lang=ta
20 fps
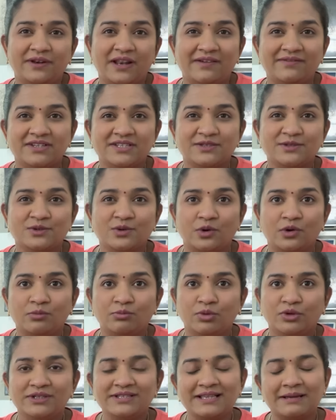ஃப்ளவர்ஸ்ன்னு
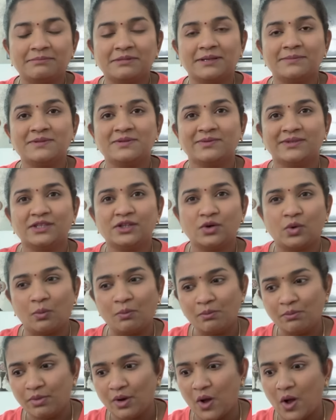சொல்லும்போது சம்டைம்ஸ் வந்து
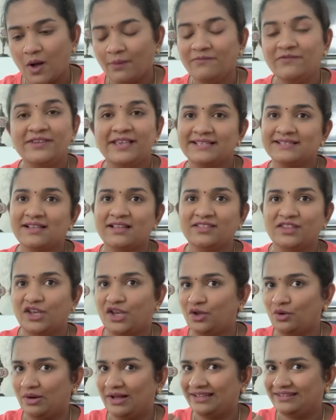ரொம்ப ஆப்வியஸாக
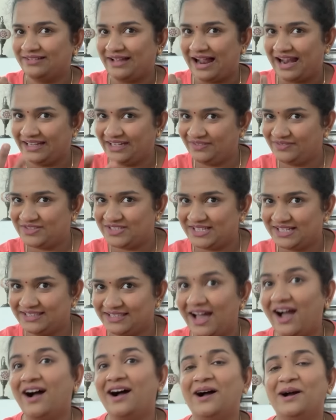தெரியும் அது ஆர்டிஃபிஷியல்
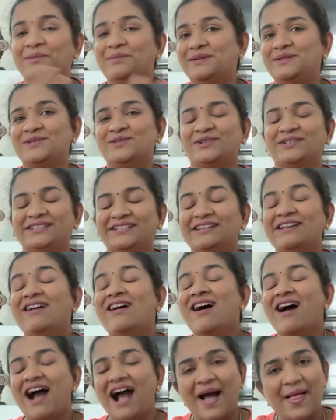தான் அப்படின்னு சொல்லிட்டு
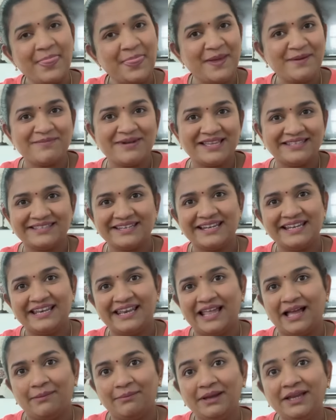அந்த மாதிரி
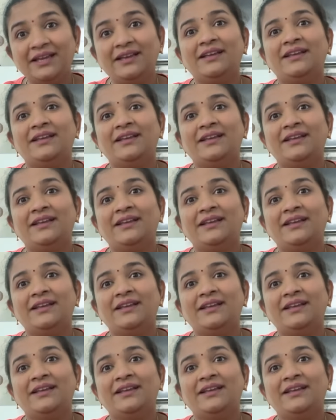இல்லாமல்